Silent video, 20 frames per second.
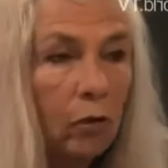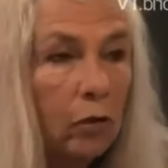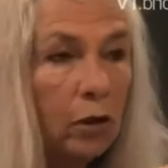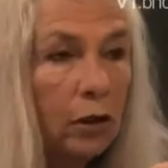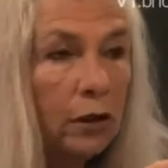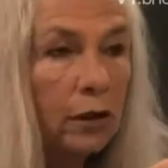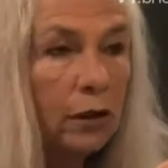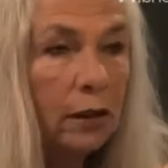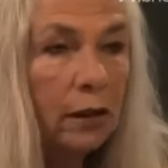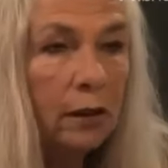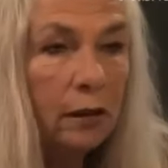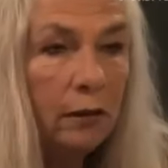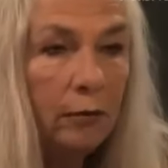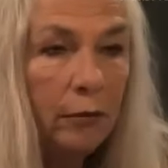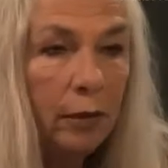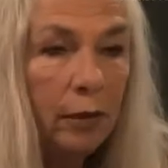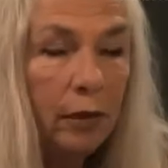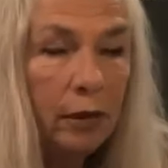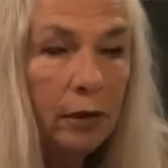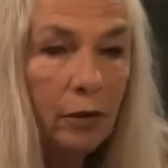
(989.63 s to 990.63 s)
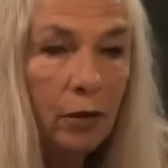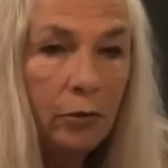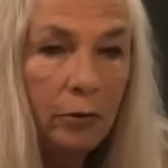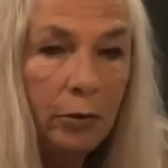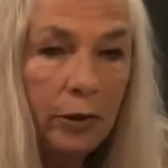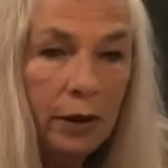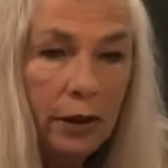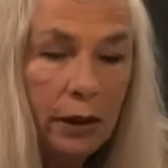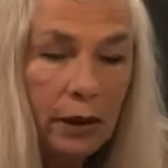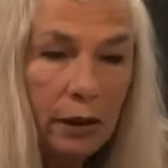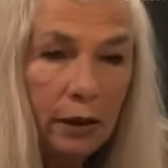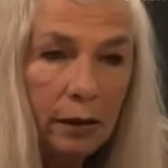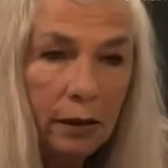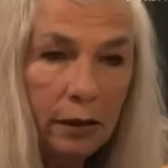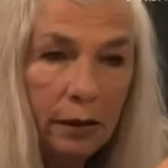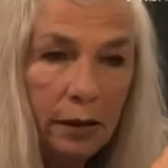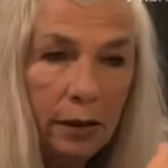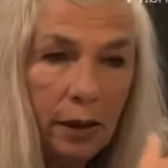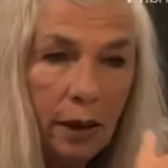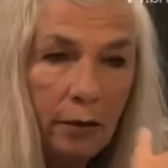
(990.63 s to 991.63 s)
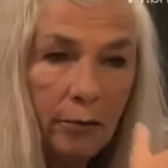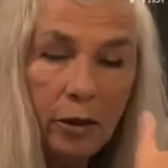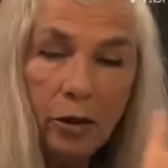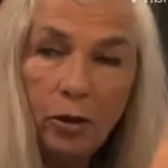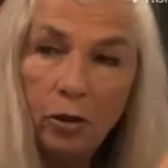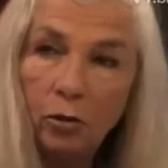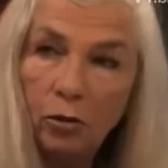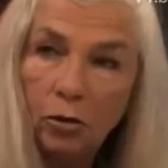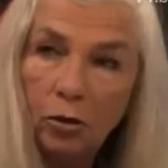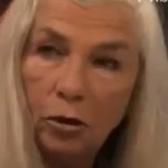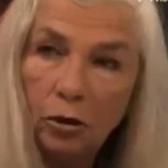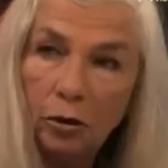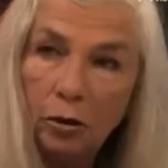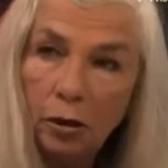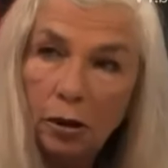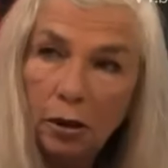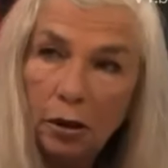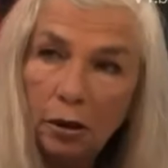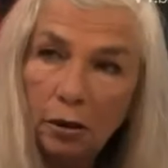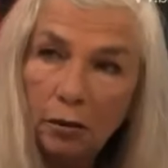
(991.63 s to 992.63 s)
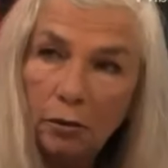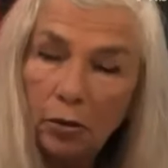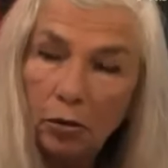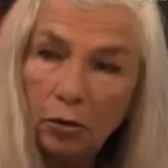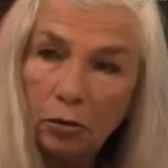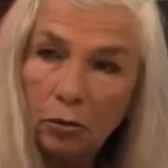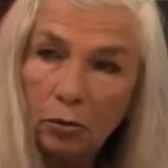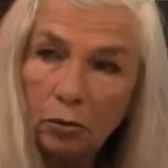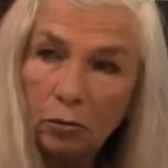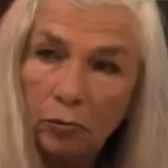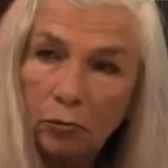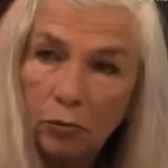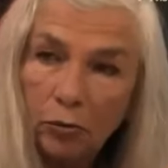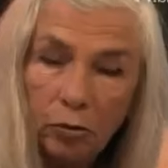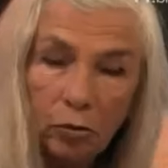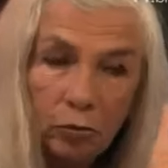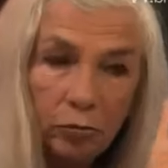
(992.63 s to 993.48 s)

Und äh, über die, die Emissionen äh, zu,